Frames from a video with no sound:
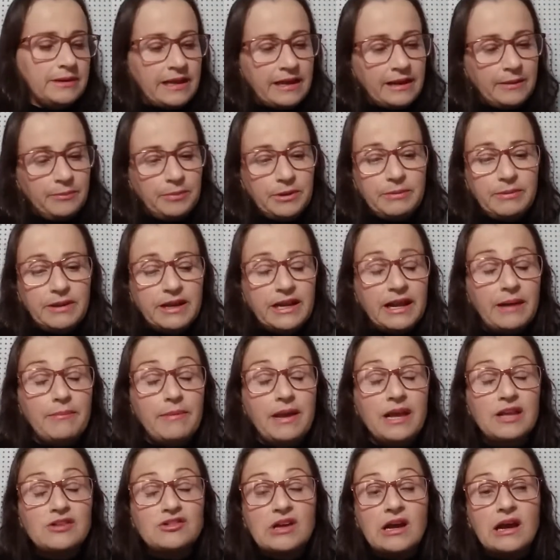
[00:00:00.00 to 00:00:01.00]
Né?
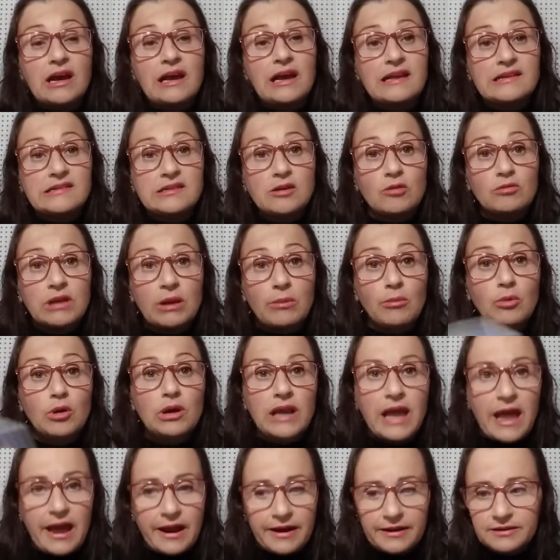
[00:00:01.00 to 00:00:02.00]
Primeiramente, a questão da
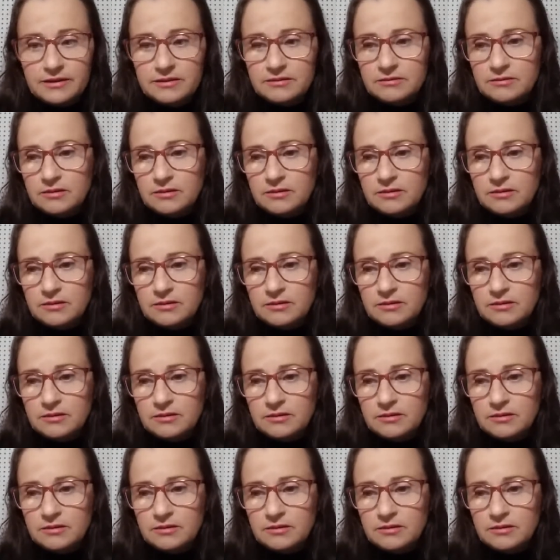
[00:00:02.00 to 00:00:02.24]
mulher.